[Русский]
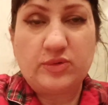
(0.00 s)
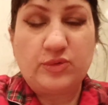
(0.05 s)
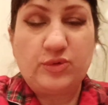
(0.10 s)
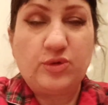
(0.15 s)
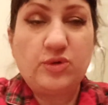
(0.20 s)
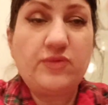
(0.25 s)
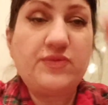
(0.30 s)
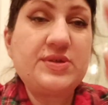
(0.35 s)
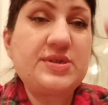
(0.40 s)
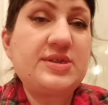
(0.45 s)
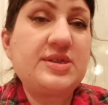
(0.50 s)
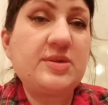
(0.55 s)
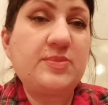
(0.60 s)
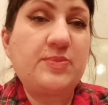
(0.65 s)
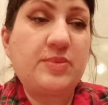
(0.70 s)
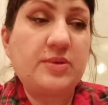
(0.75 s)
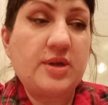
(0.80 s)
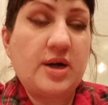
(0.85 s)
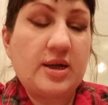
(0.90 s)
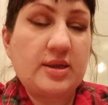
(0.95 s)
у нее везде
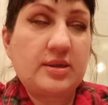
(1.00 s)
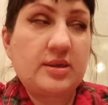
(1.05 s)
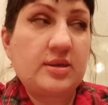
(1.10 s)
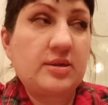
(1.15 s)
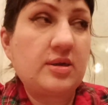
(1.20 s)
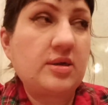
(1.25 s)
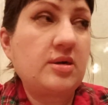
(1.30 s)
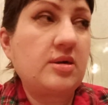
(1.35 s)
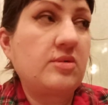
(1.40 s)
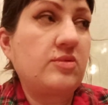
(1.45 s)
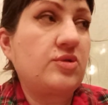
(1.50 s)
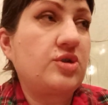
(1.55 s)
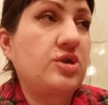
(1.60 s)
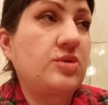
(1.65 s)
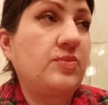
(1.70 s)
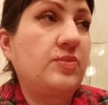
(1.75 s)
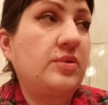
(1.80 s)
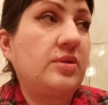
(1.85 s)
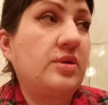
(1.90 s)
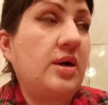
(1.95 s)
блат. Она,
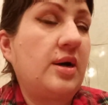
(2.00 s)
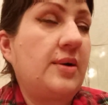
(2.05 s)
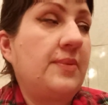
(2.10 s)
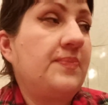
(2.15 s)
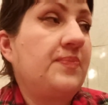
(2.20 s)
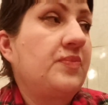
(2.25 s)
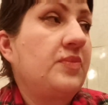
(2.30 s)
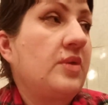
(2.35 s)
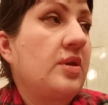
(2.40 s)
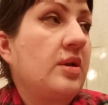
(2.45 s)
короче, была,